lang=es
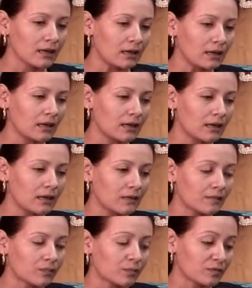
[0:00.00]

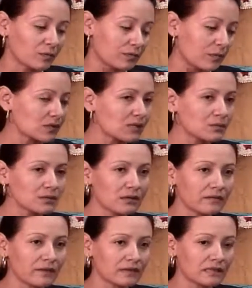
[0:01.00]
eh, pues primero hacemos
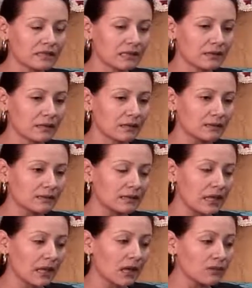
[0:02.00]
énfasis en que
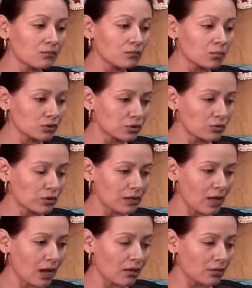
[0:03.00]
tengan mucho
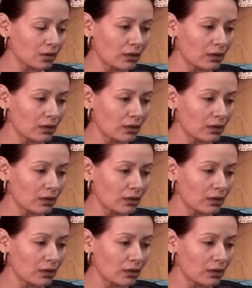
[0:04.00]
cuidado,